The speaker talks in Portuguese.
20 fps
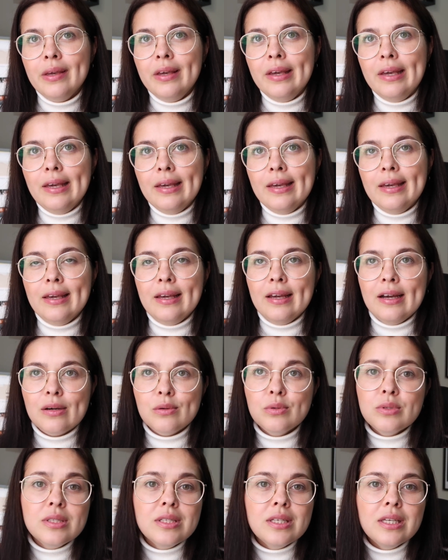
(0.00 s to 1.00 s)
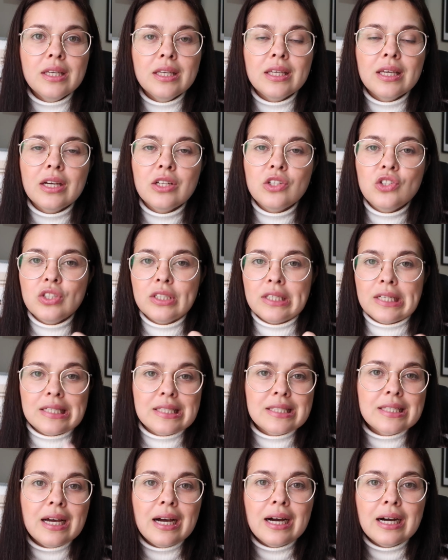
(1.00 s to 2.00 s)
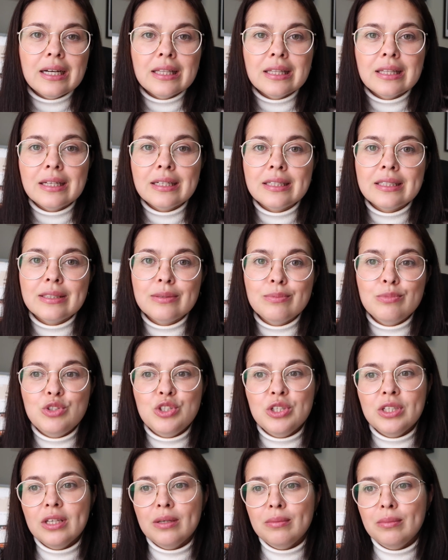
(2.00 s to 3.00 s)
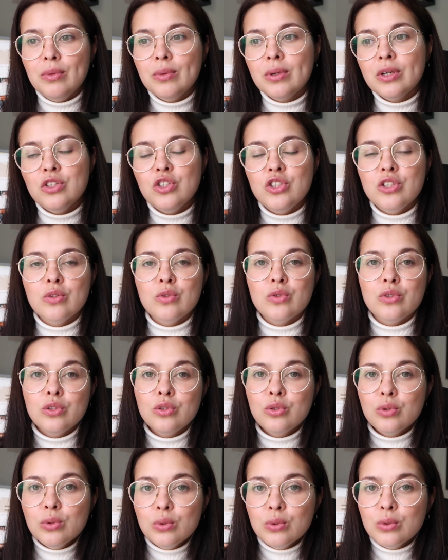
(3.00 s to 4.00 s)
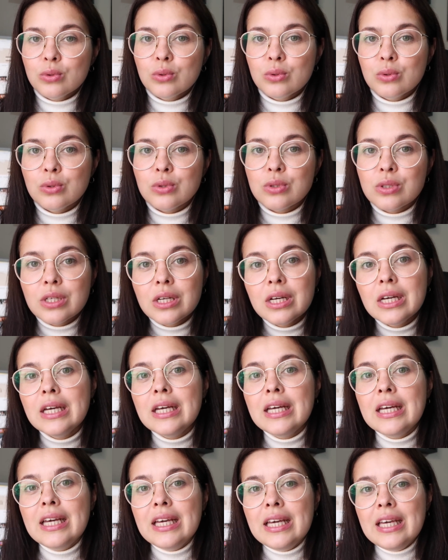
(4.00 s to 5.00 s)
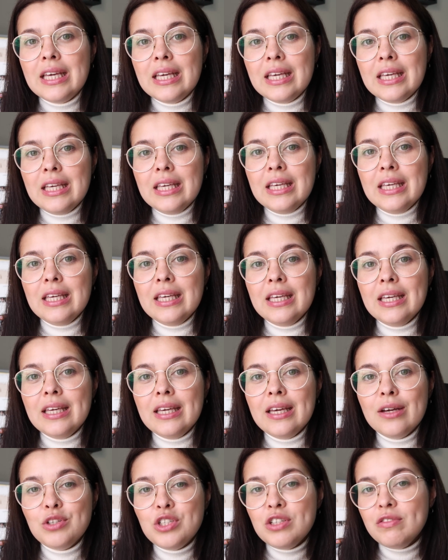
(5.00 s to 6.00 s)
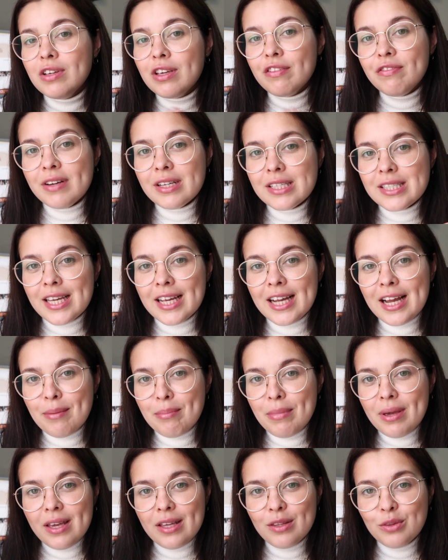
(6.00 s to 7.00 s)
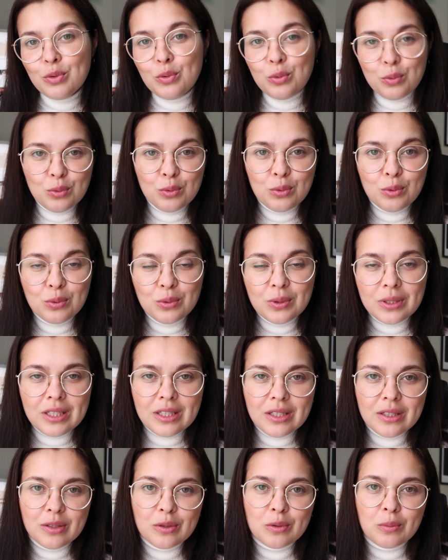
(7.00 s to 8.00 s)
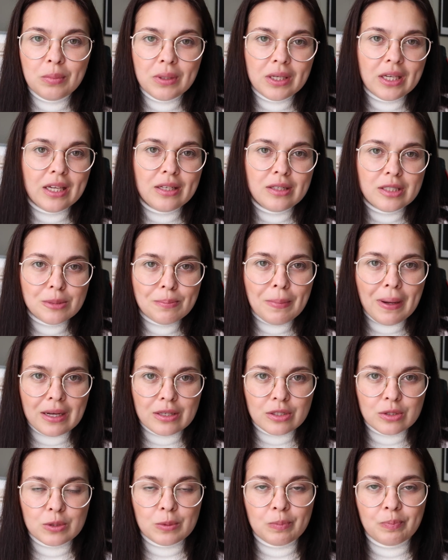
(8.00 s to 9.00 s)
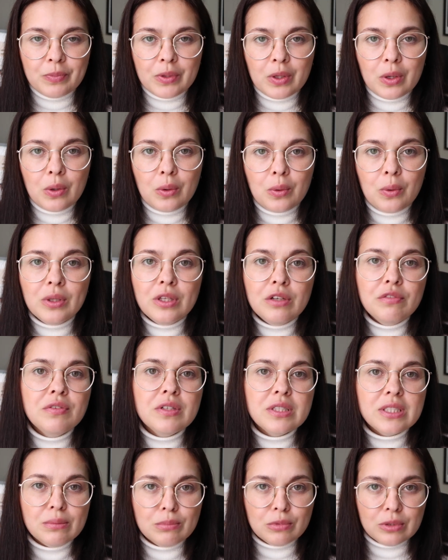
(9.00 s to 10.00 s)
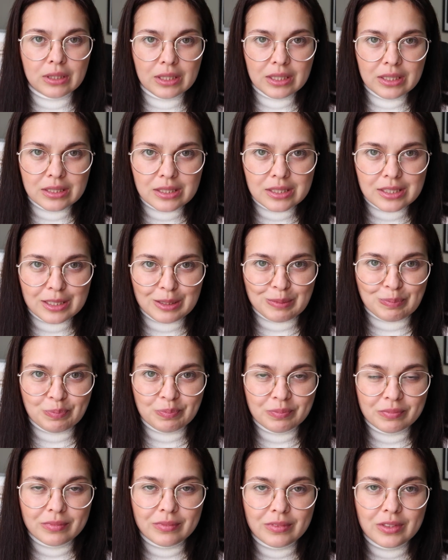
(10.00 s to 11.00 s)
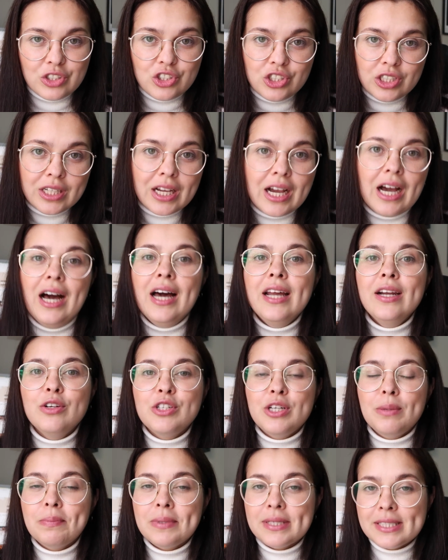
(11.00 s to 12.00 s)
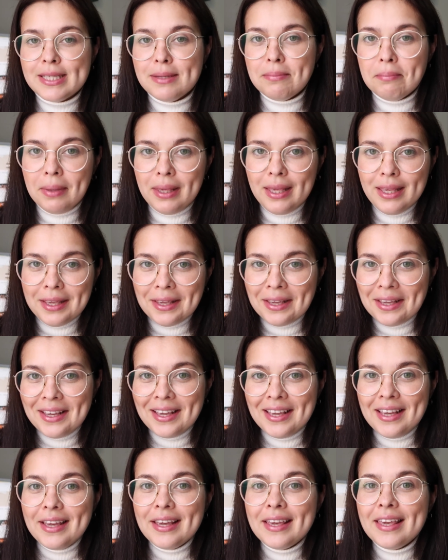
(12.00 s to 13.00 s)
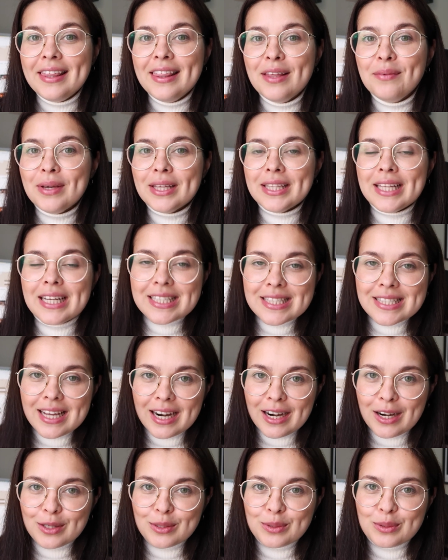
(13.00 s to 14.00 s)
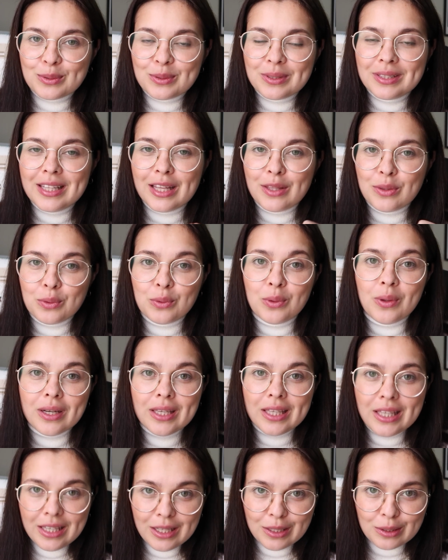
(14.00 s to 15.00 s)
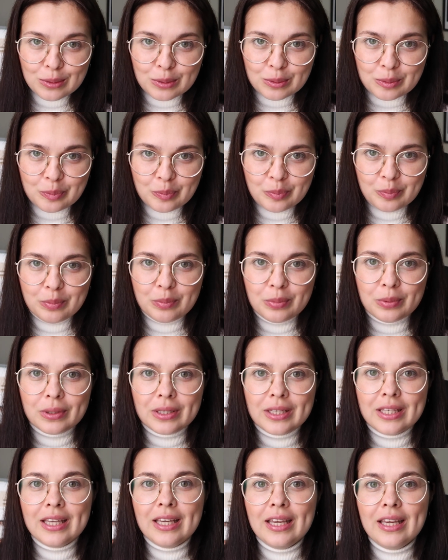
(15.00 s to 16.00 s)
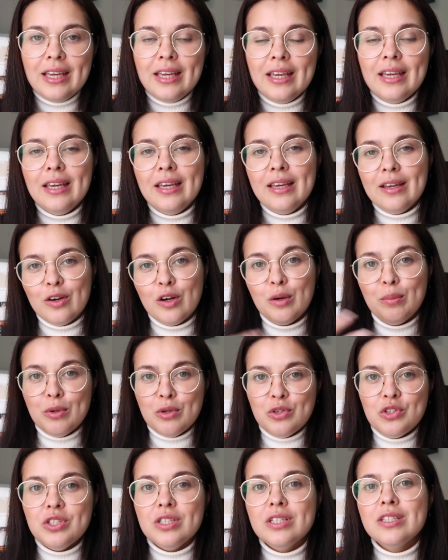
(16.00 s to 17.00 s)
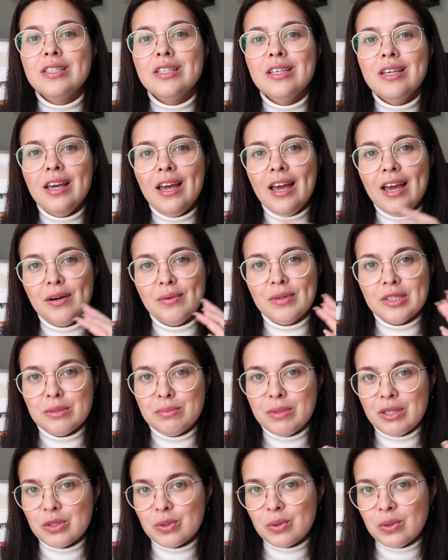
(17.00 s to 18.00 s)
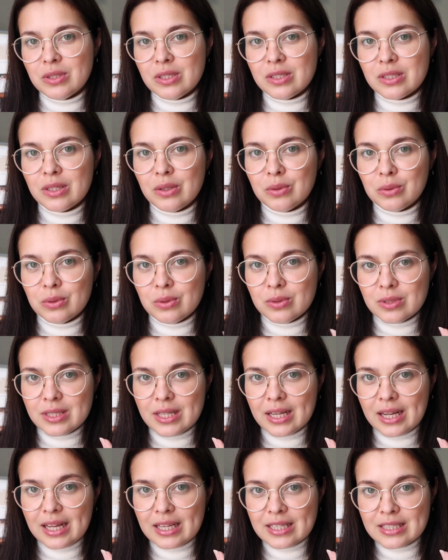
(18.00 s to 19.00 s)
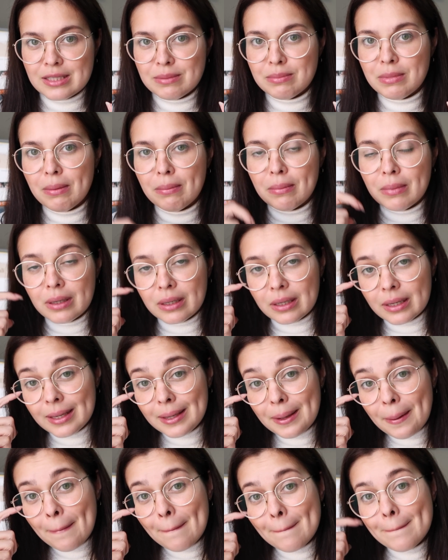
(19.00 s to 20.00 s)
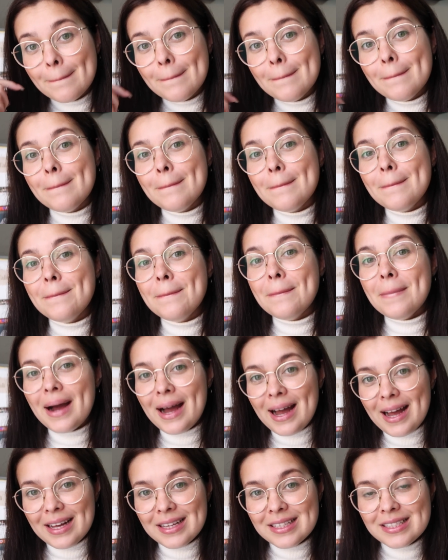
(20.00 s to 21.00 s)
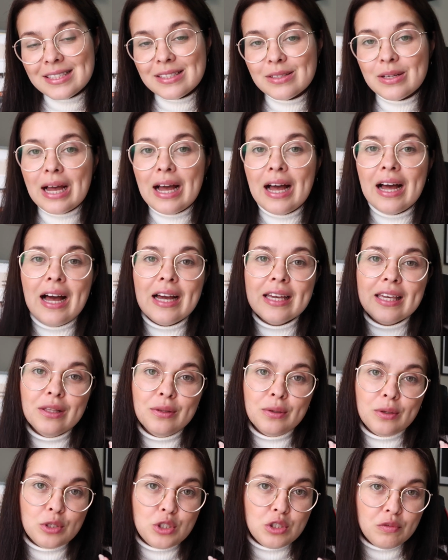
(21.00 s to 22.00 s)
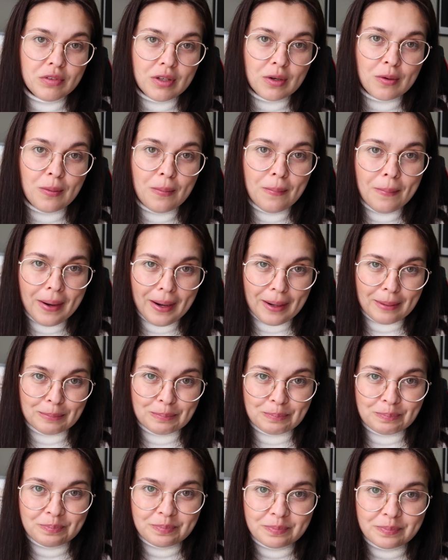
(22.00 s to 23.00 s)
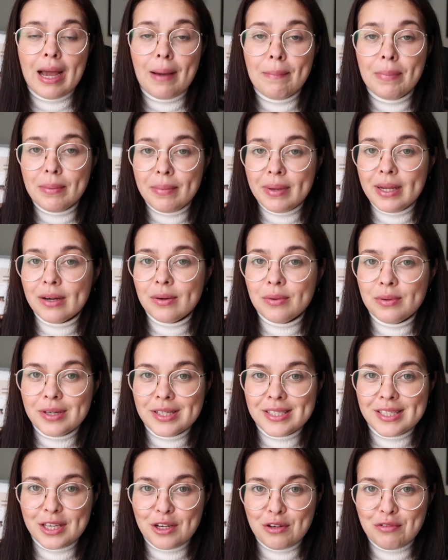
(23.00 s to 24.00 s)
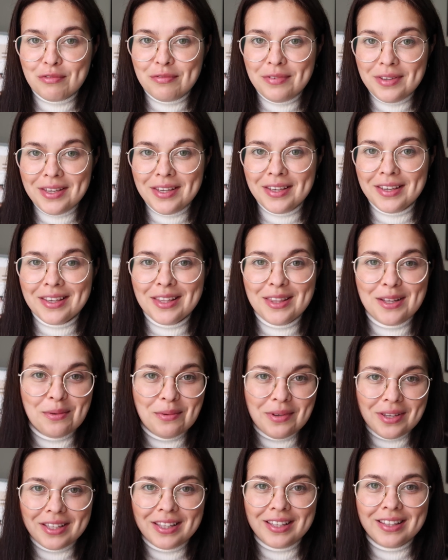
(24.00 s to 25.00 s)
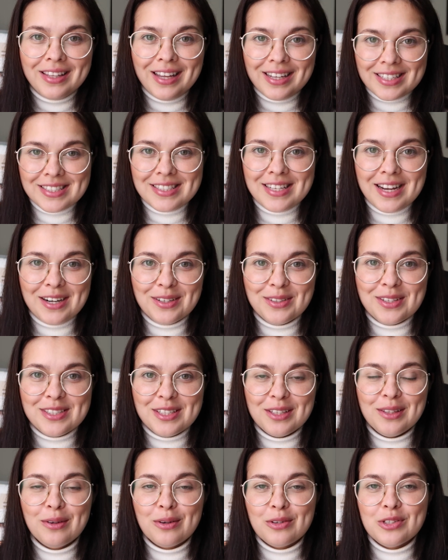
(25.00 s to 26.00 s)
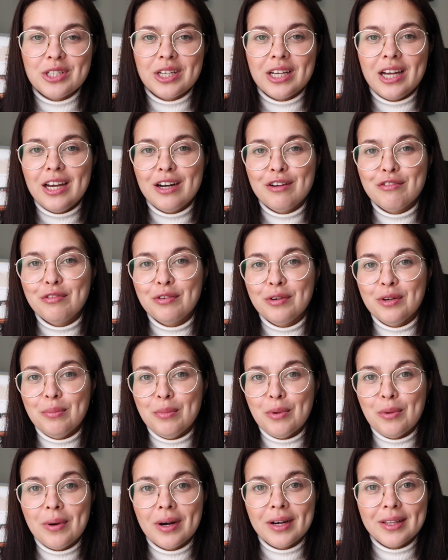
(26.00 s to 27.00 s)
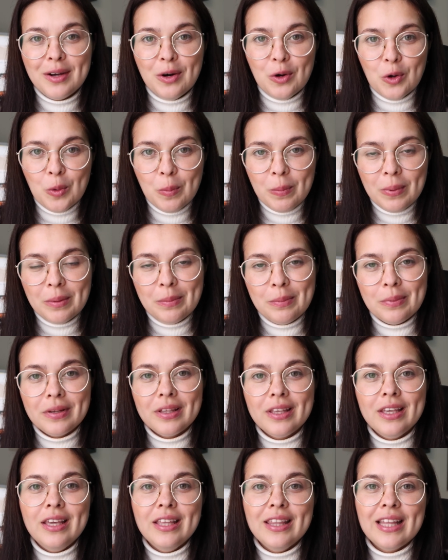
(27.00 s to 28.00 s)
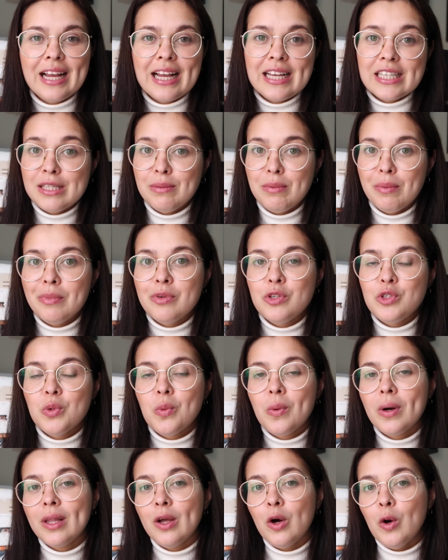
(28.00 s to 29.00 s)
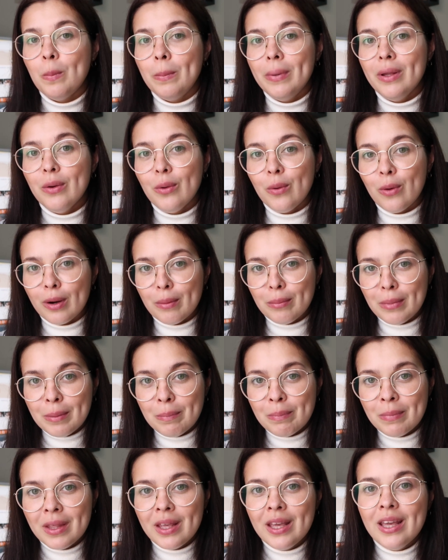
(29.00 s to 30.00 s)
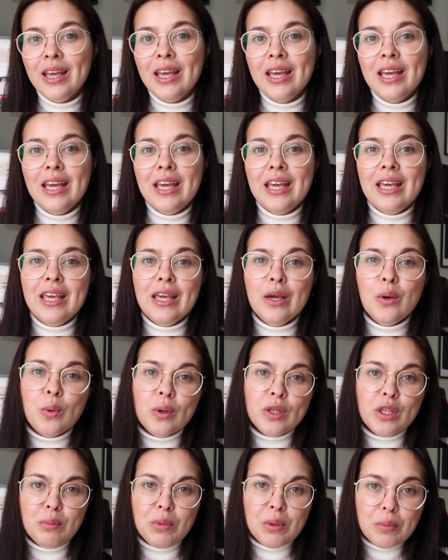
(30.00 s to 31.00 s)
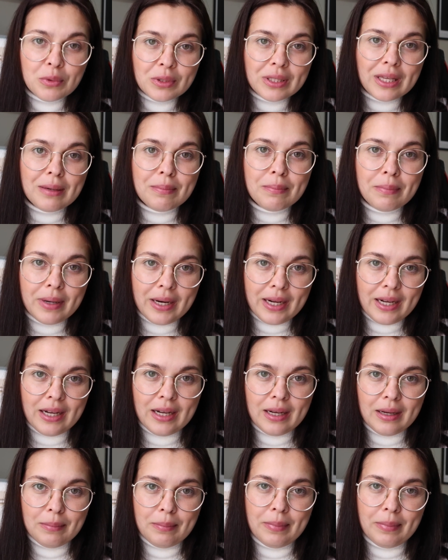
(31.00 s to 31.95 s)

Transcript: é, a cozinha, tinha a sala, tinha meu cantinho de estudos. E eu tive que fazer caber tudo em um pequeno espaço. Quando eu fiz a mudança, de cara eu já percebi que não ia certo ter tudo aquilo, porque, como eu disse, eram as minhas coisas que eu trouxe da casa da minha mãe, mas aquilo que eu tive que comprar. A primeira coisa que eu vi que não ia dar certo assim logo de cara foi o meu guarda-roupa, porque na casa da minha mãe tinha um guarda-roupa enorme e quando eu me mudei pra,